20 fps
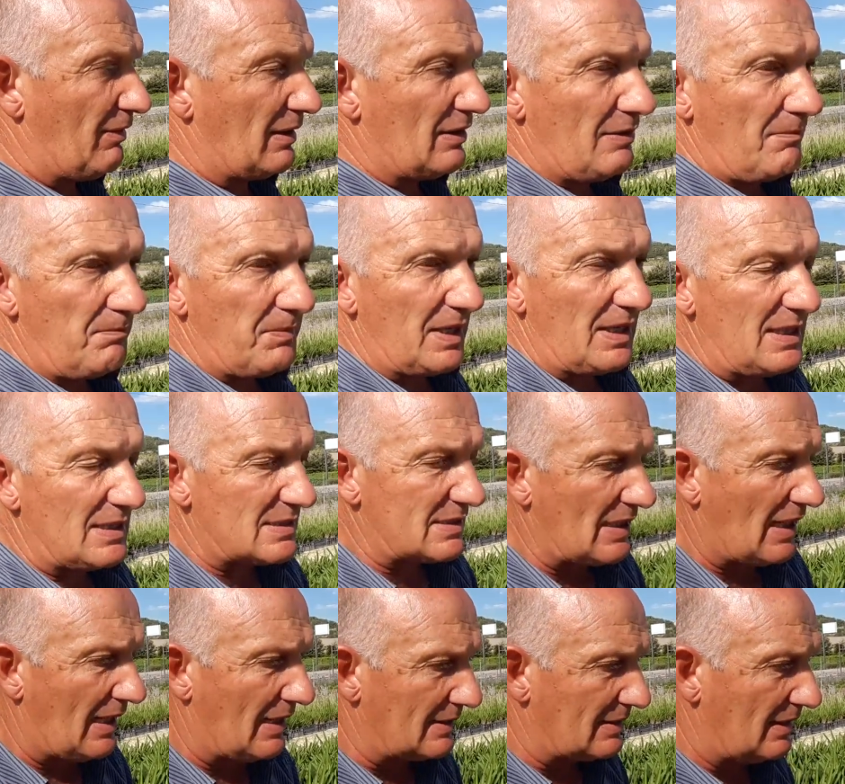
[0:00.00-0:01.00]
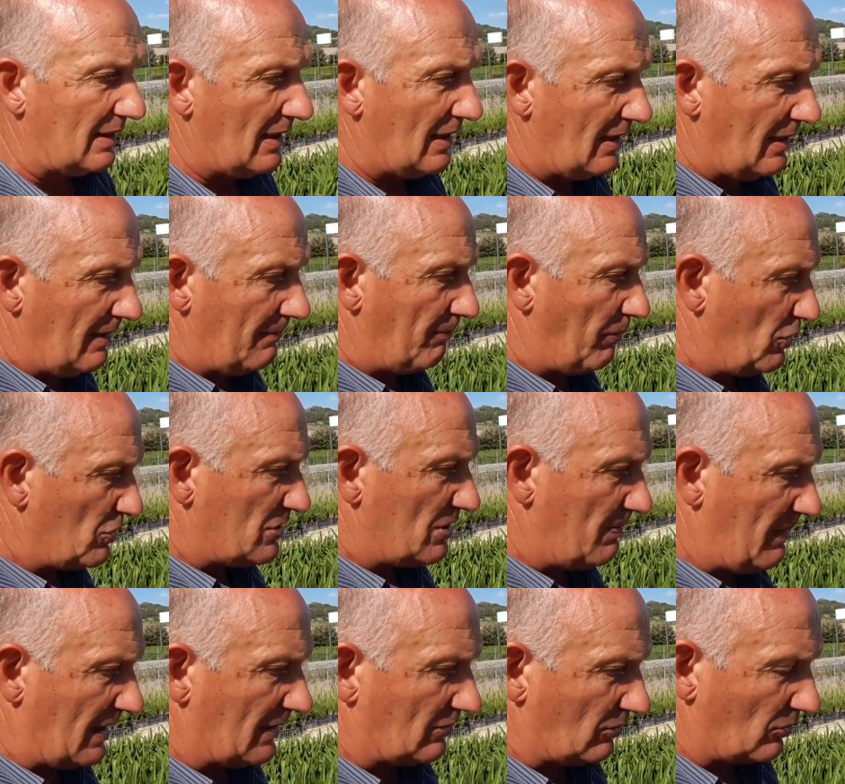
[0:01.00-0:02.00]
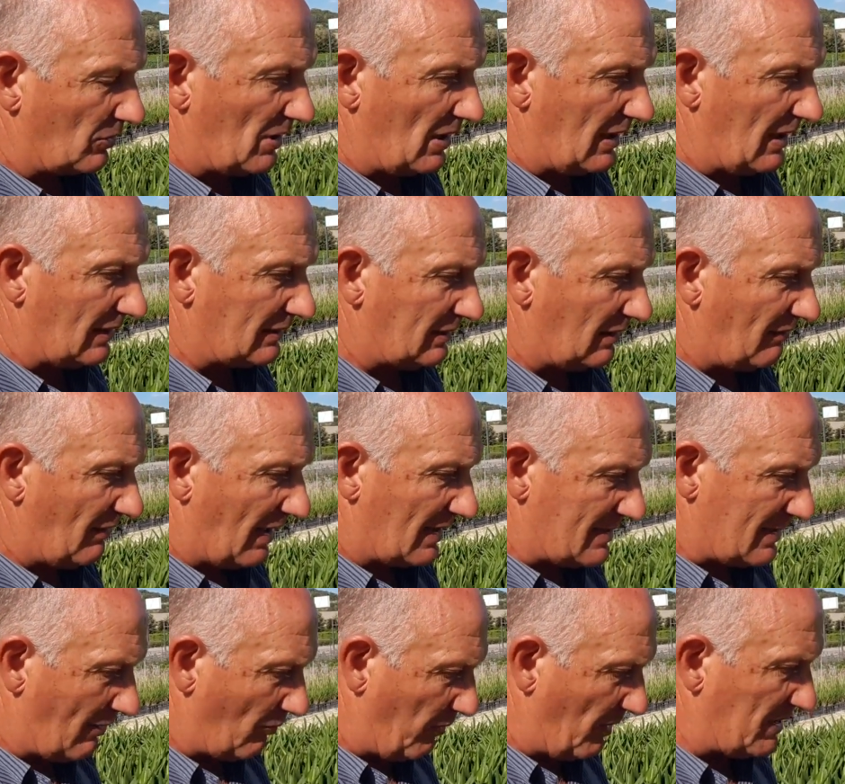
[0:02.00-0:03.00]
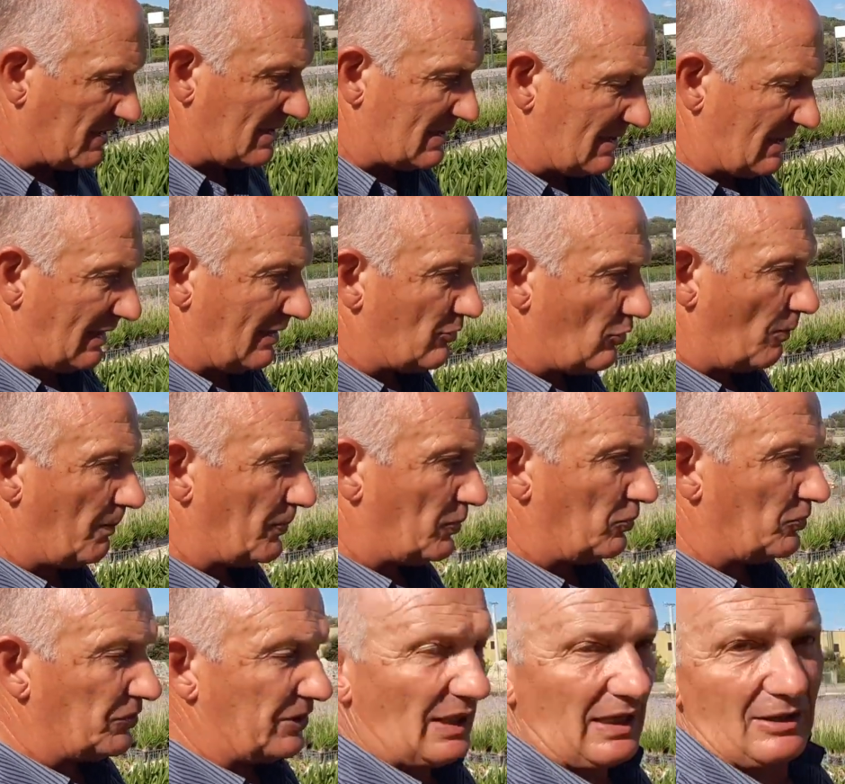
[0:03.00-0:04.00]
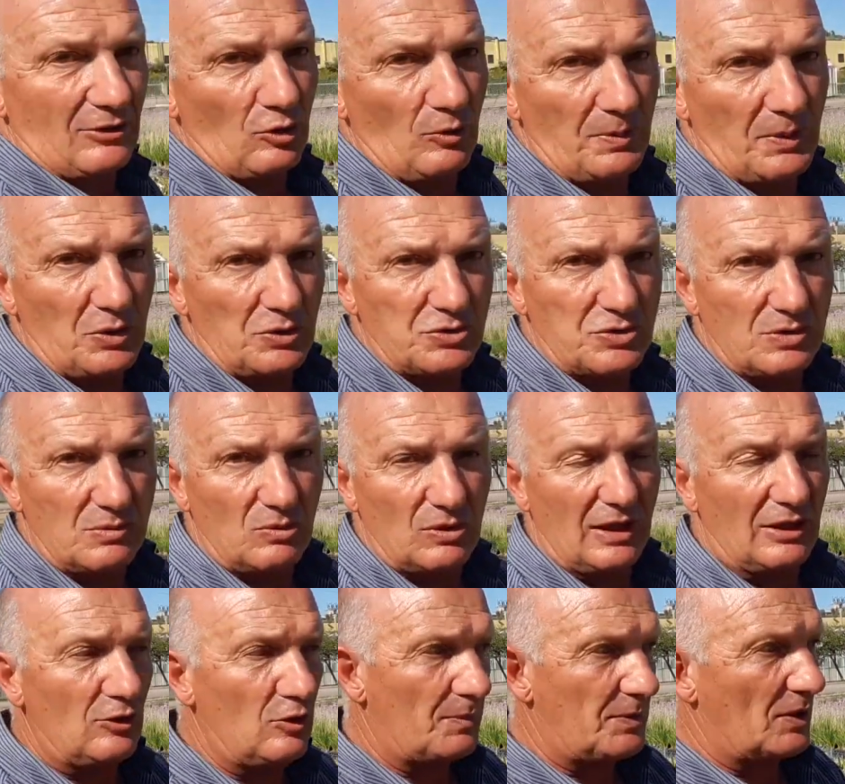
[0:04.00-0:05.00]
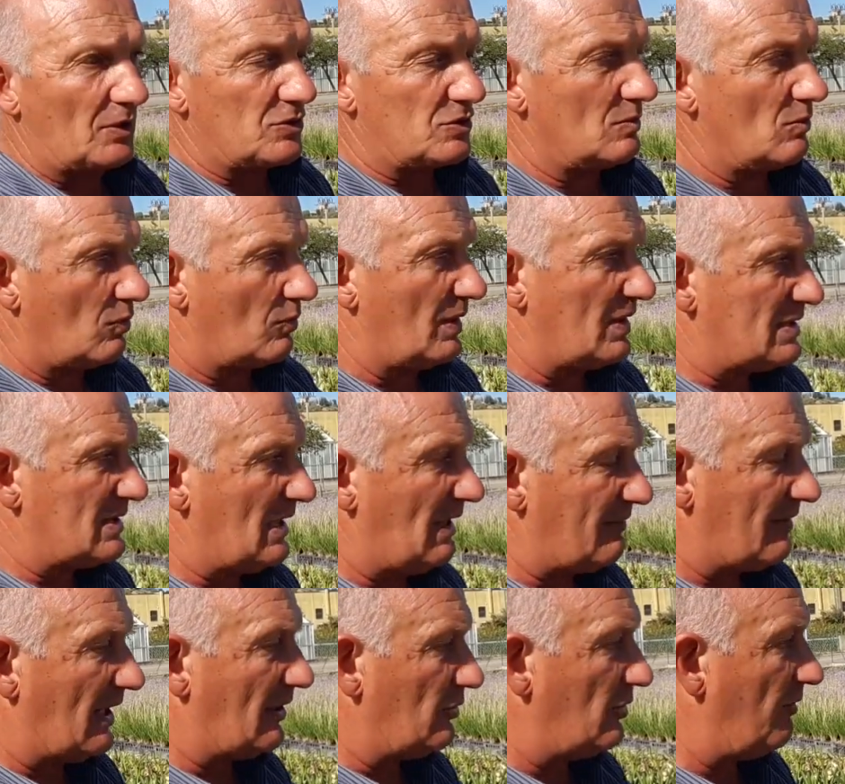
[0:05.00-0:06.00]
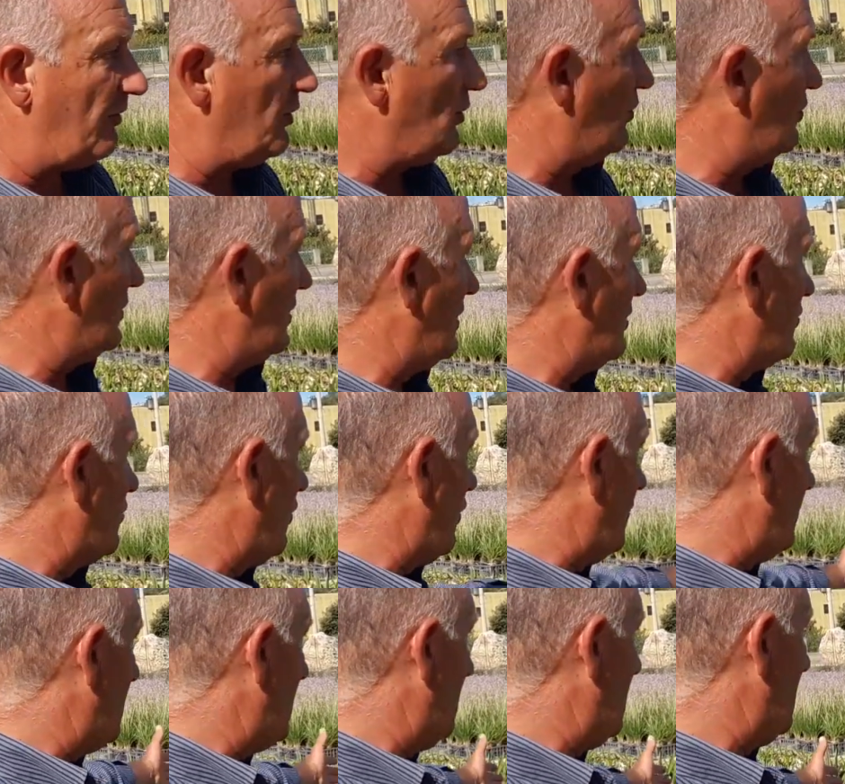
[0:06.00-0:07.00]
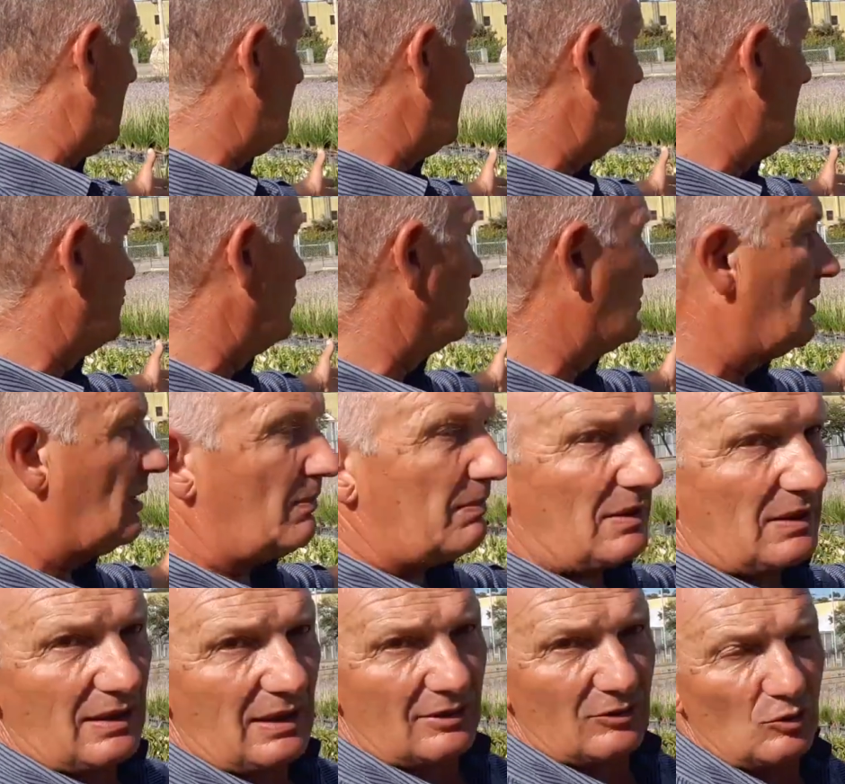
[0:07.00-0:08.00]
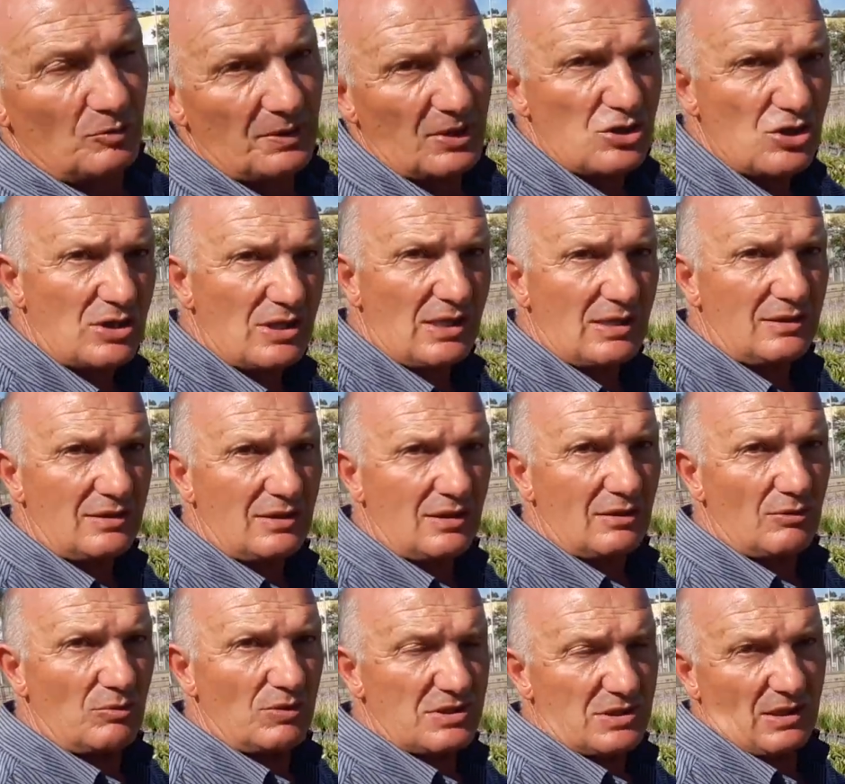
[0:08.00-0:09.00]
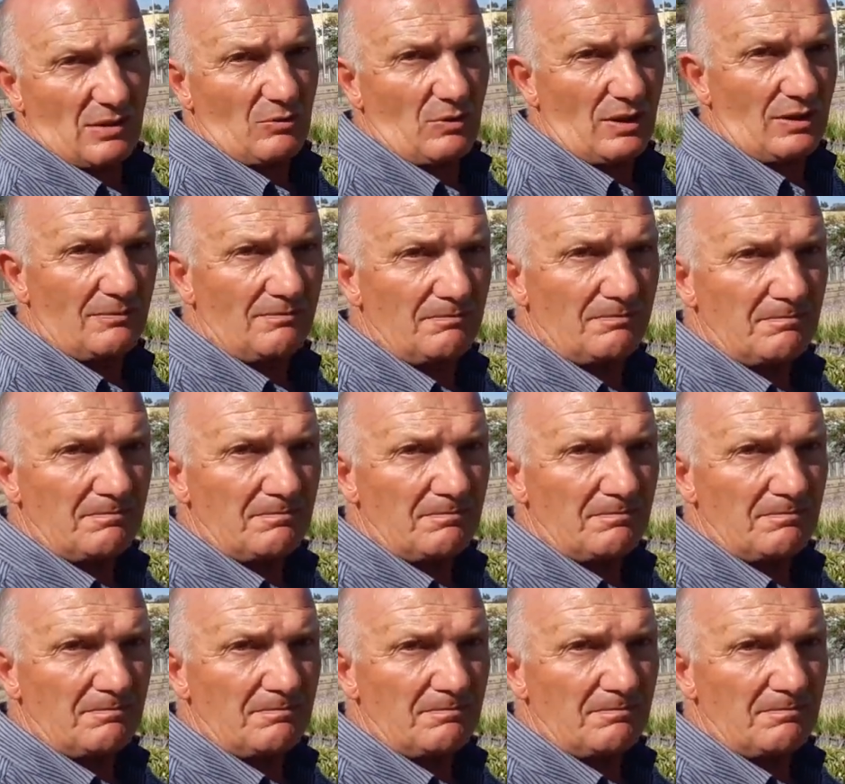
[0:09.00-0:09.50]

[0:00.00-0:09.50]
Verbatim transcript: farlo in piena estate, poi si mettono negli altri vasi e queste saranno pronte l'anno prossimo. L'anno prossimo queste avranno i fiori come le hanno avute l'anno precedente queste qua.